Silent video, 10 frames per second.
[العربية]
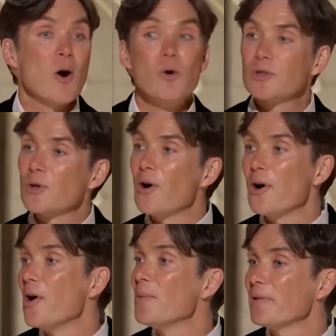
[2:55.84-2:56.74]
oh, to all,
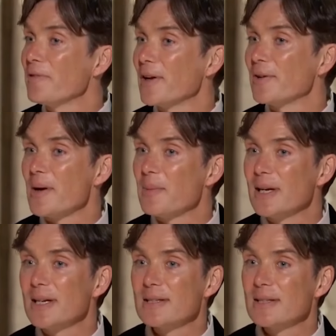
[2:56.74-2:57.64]
all my fellow
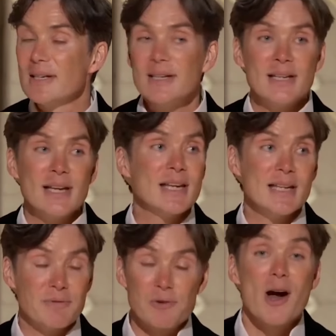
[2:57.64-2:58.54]
nominees,
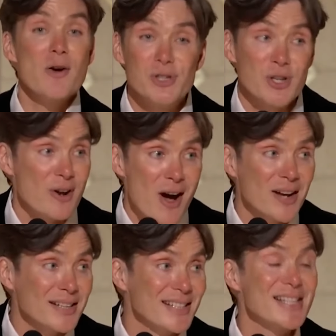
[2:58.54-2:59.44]
if you're Irish or not,
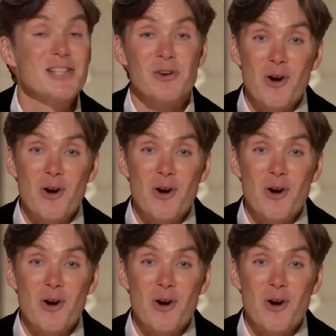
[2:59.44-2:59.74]
you're